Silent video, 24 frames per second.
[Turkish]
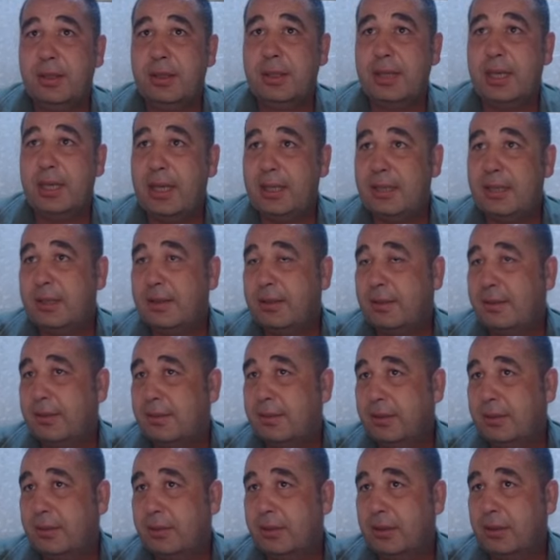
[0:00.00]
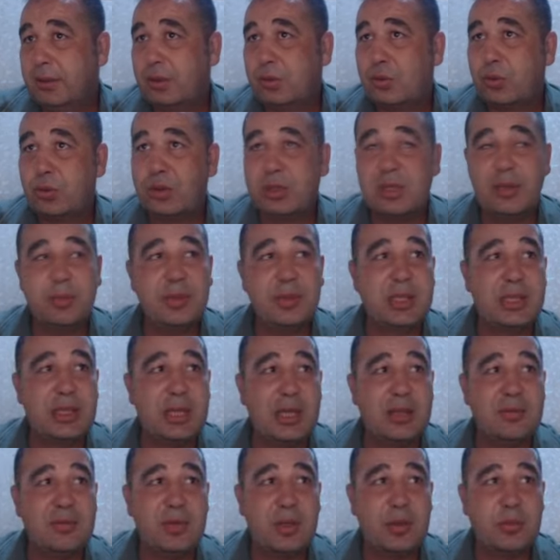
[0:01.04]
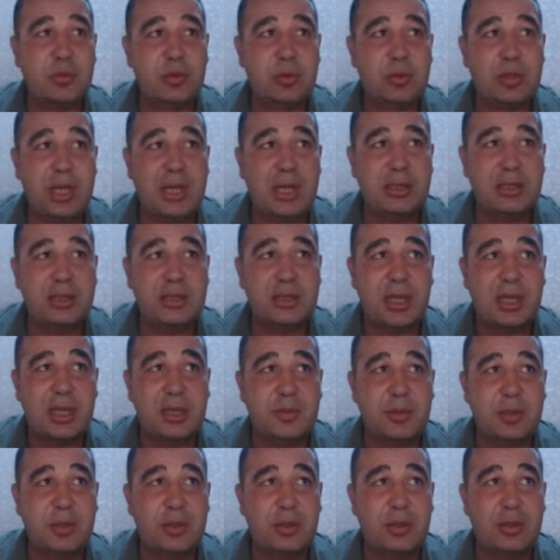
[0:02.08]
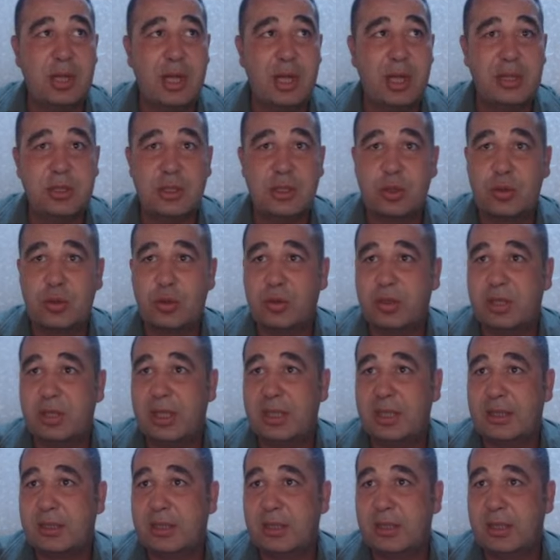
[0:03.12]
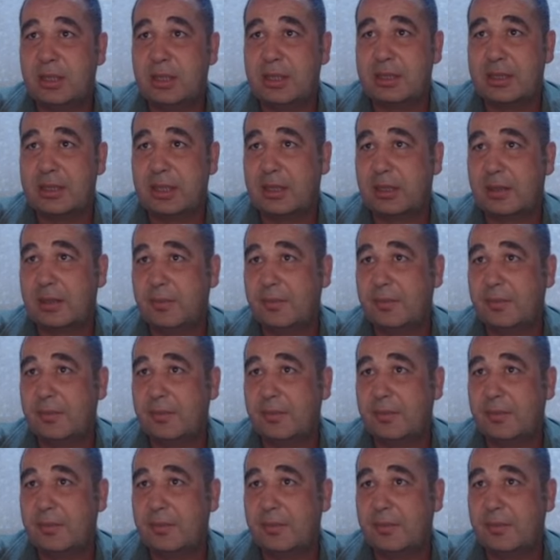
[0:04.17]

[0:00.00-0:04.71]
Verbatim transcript: Yani e, şurada bir trend var. Bu trendi takip ediyor. Ancak şu trend kırılacak.